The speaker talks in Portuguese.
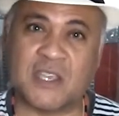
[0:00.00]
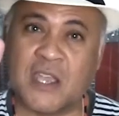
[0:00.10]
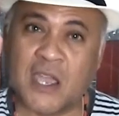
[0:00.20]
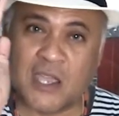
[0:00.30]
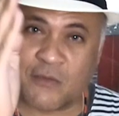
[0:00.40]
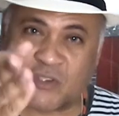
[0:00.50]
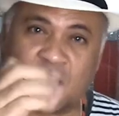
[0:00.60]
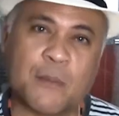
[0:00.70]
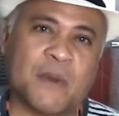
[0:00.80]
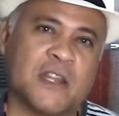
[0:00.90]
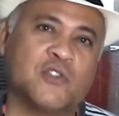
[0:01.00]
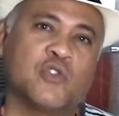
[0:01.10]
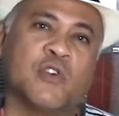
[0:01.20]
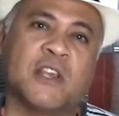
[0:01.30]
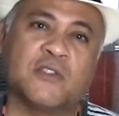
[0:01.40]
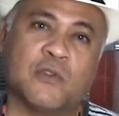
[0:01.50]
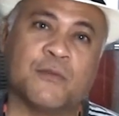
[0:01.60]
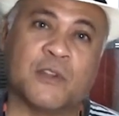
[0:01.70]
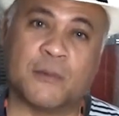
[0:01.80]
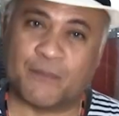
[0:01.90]
aí. E você vai parar de chorar e
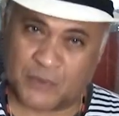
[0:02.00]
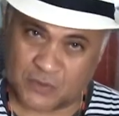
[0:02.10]
sofrer.